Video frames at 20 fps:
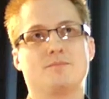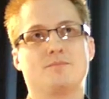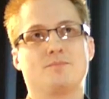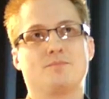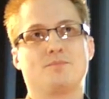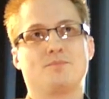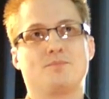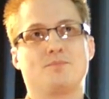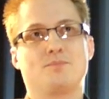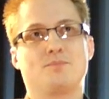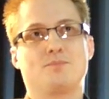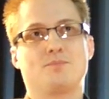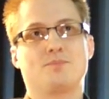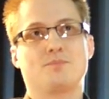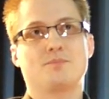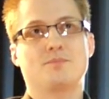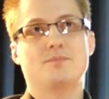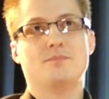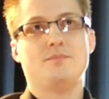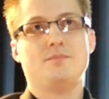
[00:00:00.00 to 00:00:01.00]
ist das äh,
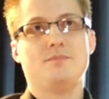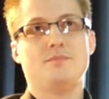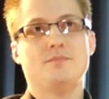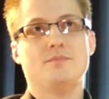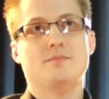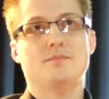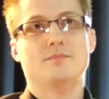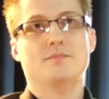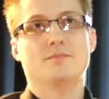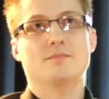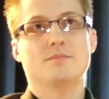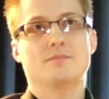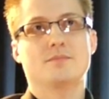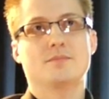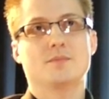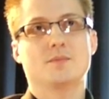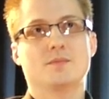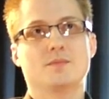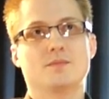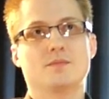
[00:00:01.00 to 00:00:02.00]
Ganze und wie bist du
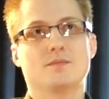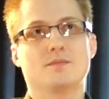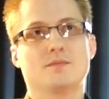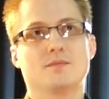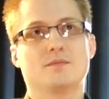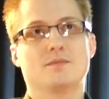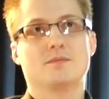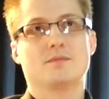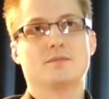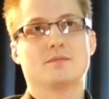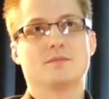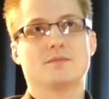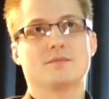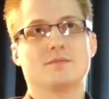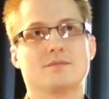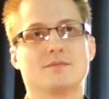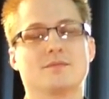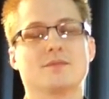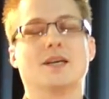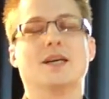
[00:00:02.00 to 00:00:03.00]
eigentlich zu diesen Nischen gekommen?
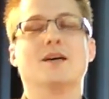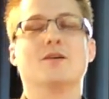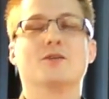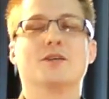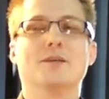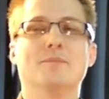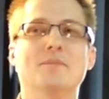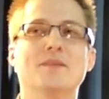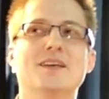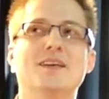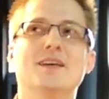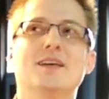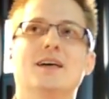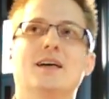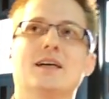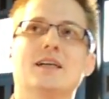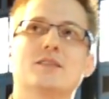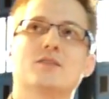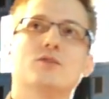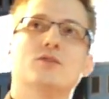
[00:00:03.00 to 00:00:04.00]
Ja, okay.
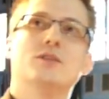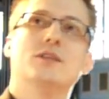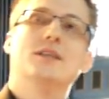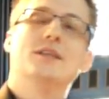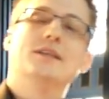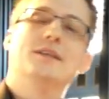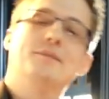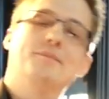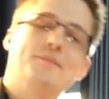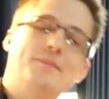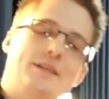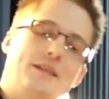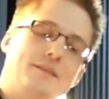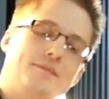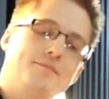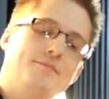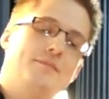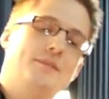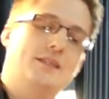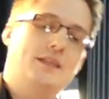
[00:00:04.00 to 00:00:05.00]
Also ähm,
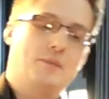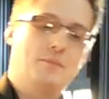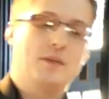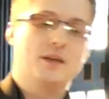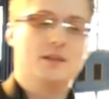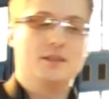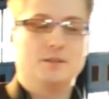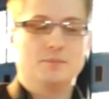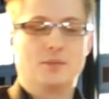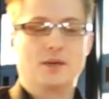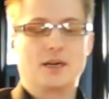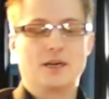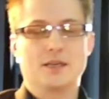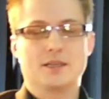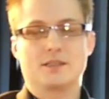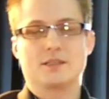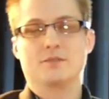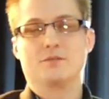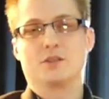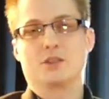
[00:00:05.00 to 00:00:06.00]
ich habe mal im
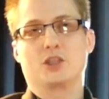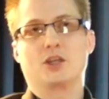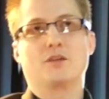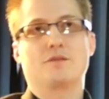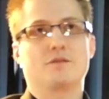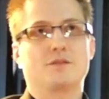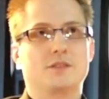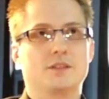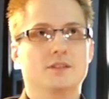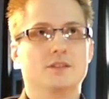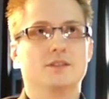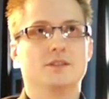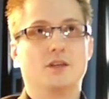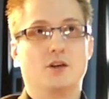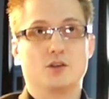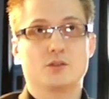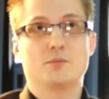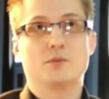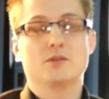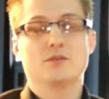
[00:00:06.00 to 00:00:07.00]
Bereich Wirtschaft äh, eine
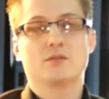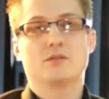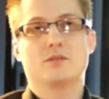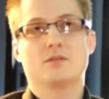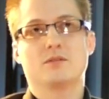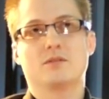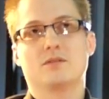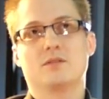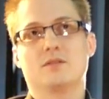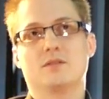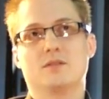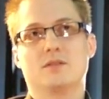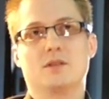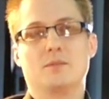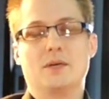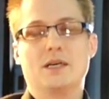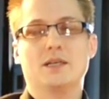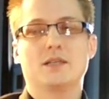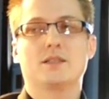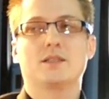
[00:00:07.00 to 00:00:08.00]
Ausbildung
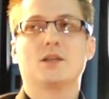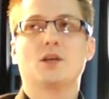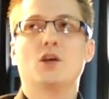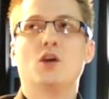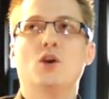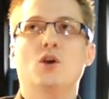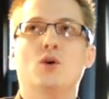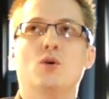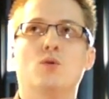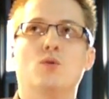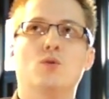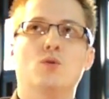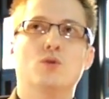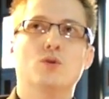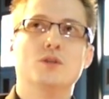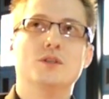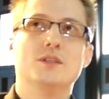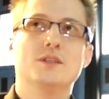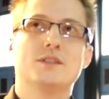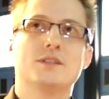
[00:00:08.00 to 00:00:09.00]
gemacht
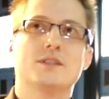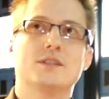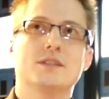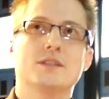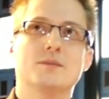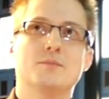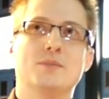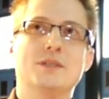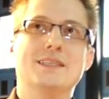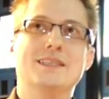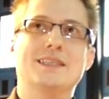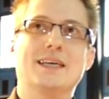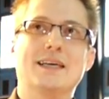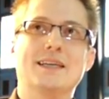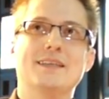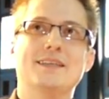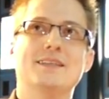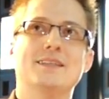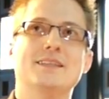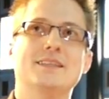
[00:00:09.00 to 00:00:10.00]
und äh, bin
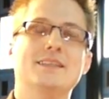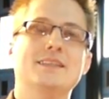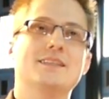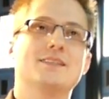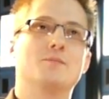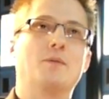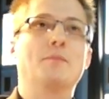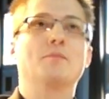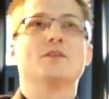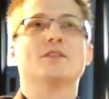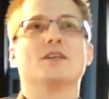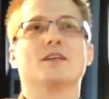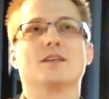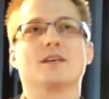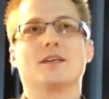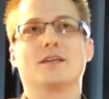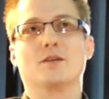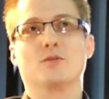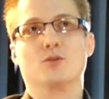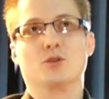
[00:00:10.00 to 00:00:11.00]
dann ins Webdesign
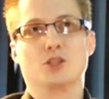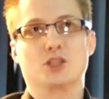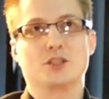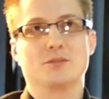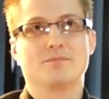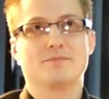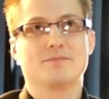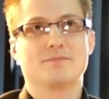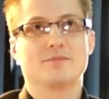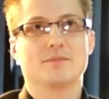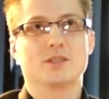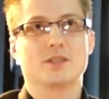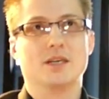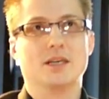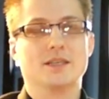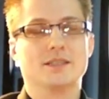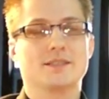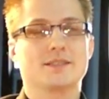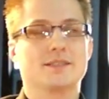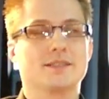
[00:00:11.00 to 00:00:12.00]
reingerutscht. Das
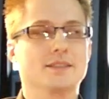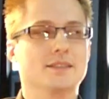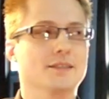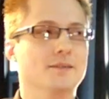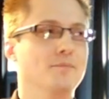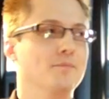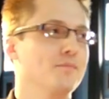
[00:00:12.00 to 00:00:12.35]
heißt, äh,